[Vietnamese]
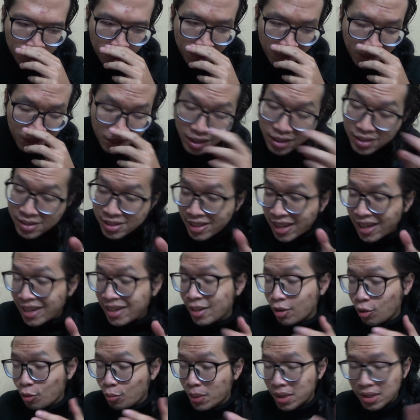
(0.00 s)
cái nhận xét
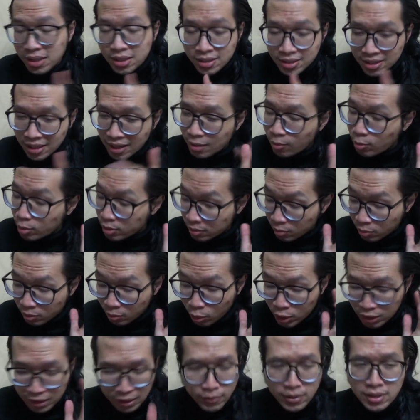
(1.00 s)
này của mình chắc chắn là
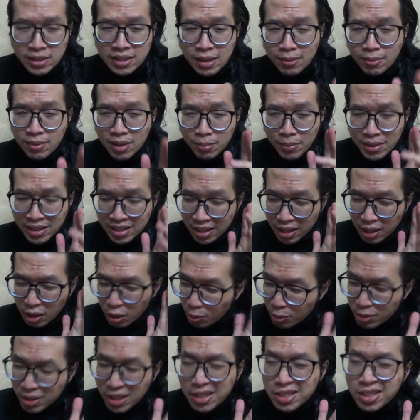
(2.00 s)
một trăm phần trăm là mình sẽ
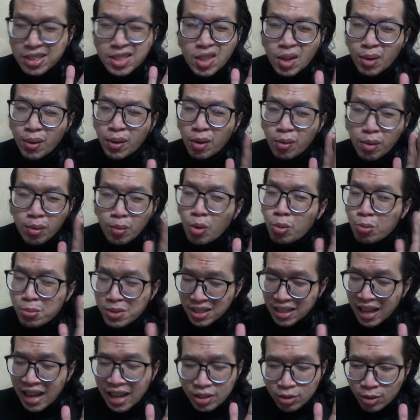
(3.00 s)
không có chỉnh sửa và không có búp
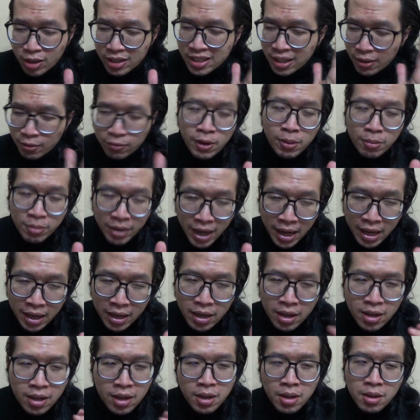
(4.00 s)
gì cả cho cái sản phẩm này
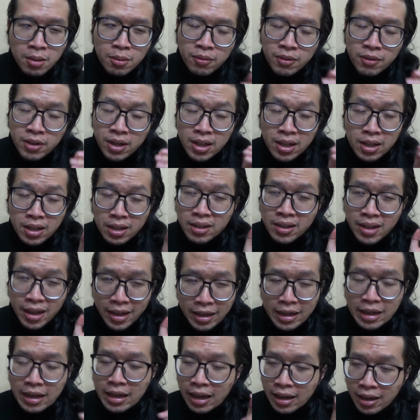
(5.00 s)
vì ngay
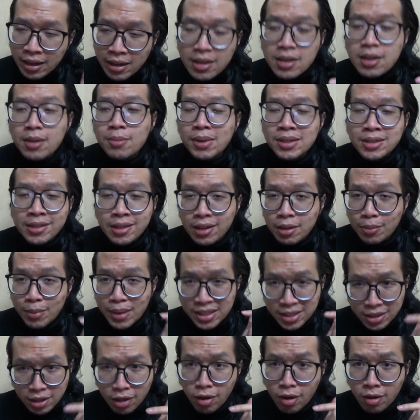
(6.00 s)
kể cả khi mà Solar
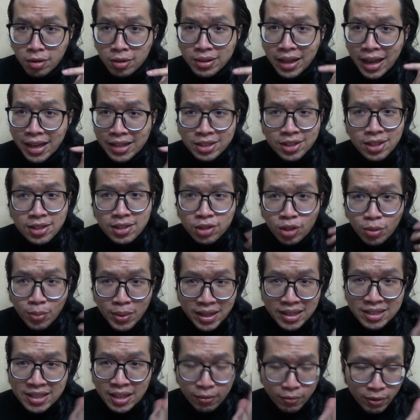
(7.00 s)
Store tài trợ cho mình
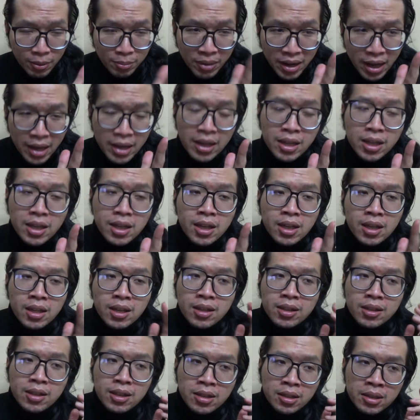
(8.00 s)
cái sản phẩm này
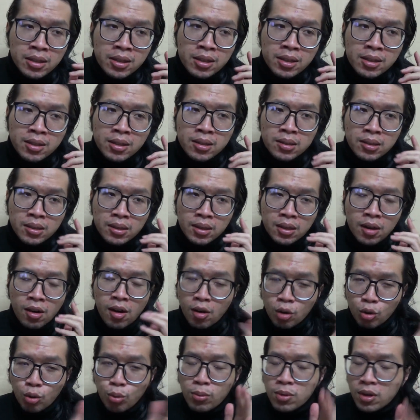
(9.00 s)
thì à,
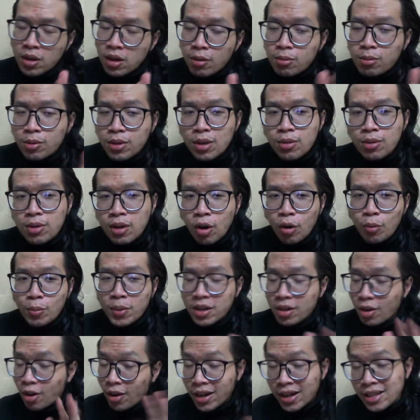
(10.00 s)
họ cũng không có yêu cầu
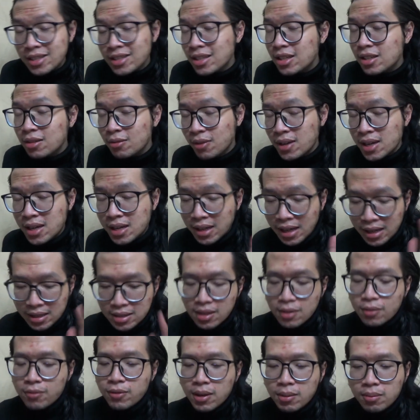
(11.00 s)
mình nói cái gì về cái
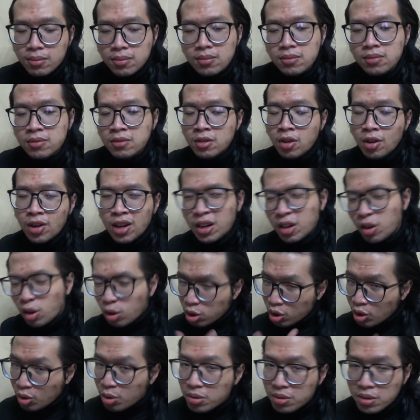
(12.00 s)
sản phẩm gọi là nói
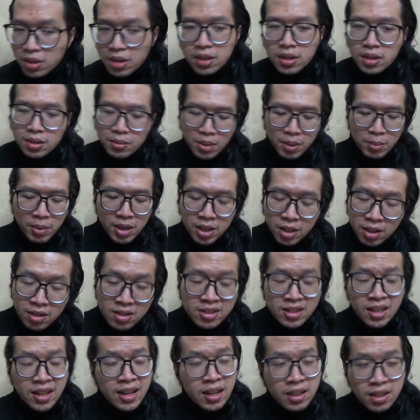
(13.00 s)
tốt mà mình đơn
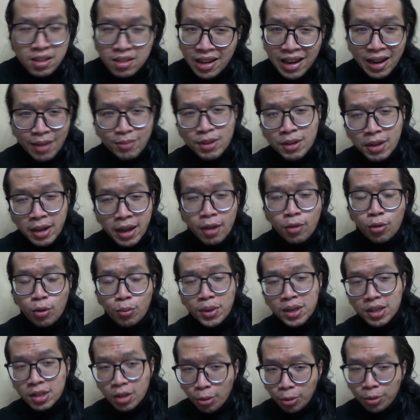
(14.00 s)
giản là cứ làm theo cái cách của
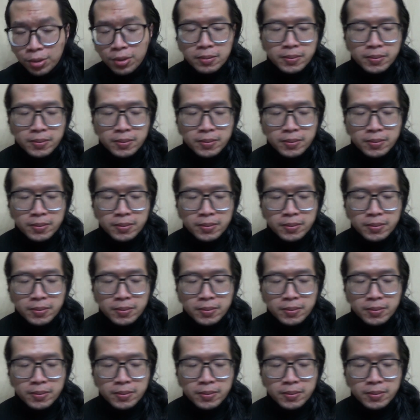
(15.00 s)
mình thôi